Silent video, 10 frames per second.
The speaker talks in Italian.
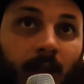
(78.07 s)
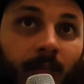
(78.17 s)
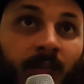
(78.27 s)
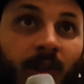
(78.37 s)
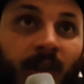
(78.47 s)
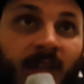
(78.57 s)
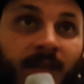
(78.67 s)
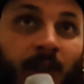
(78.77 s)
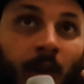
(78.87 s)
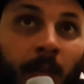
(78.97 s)
mi sono
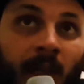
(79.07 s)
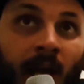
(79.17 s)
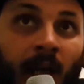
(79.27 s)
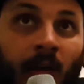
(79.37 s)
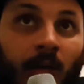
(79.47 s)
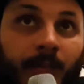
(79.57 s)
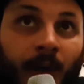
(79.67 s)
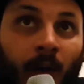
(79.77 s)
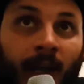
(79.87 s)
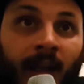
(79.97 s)
trasferito a Milano,
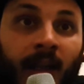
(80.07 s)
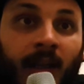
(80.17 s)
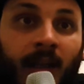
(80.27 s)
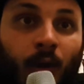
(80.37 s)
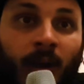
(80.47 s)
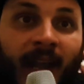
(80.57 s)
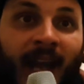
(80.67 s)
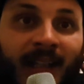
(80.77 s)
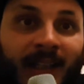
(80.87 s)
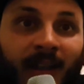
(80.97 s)
però non è
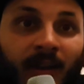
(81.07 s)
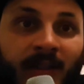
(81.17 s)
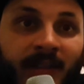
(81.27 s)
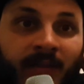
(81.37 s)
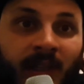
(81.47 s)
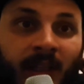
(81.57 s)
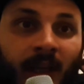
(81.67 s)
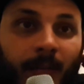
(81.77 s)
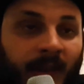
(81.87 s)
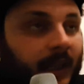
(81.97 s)
collegata la cosa in
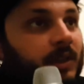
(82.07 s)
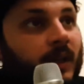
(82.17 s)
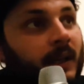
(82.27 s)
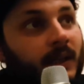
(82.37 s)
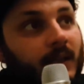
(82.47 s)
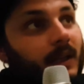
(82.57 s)
verità, perché cioè,